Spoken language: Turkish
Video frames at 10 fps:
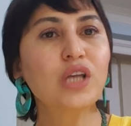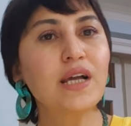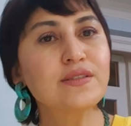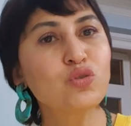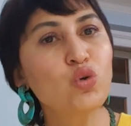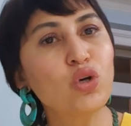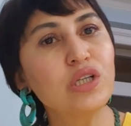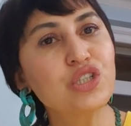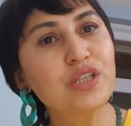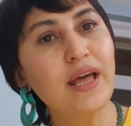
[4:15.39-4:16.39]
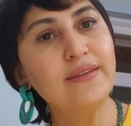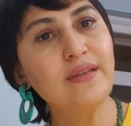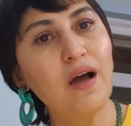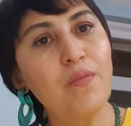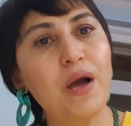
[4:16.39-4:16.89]
Astrolojiden ne
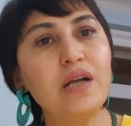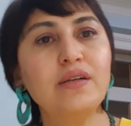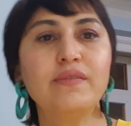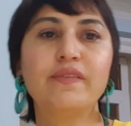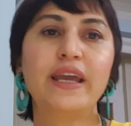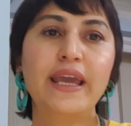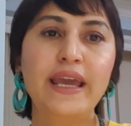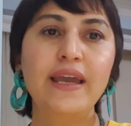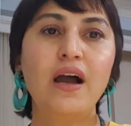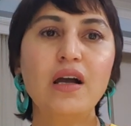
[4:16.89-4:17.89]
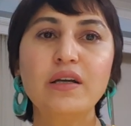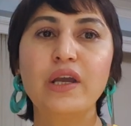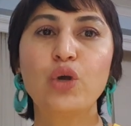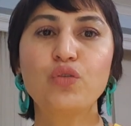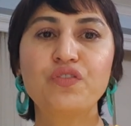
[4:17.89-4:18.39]
haber ve E
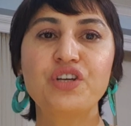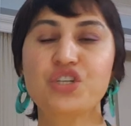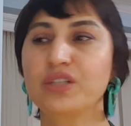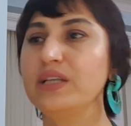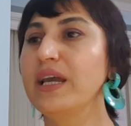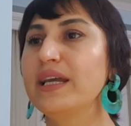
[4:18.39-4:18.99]
Akkaya Official